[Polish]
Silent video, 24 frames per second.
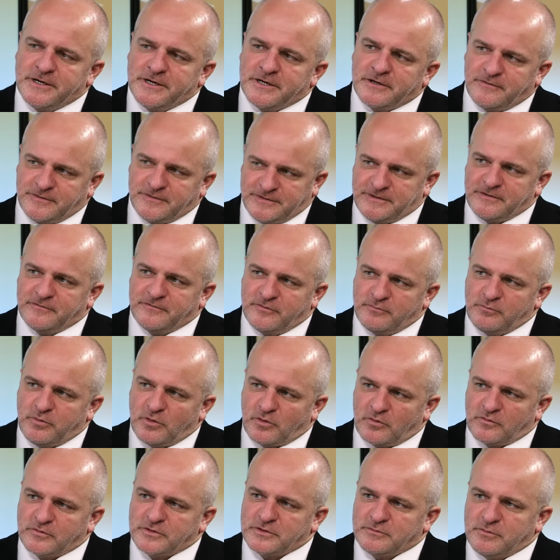kwestię
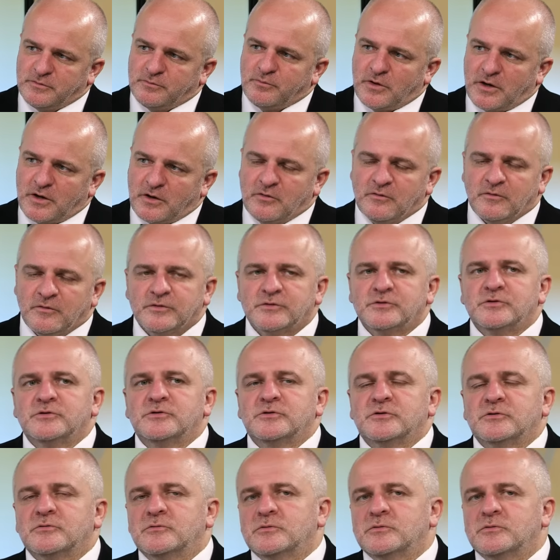wyborów, żeby Polaków odciąć od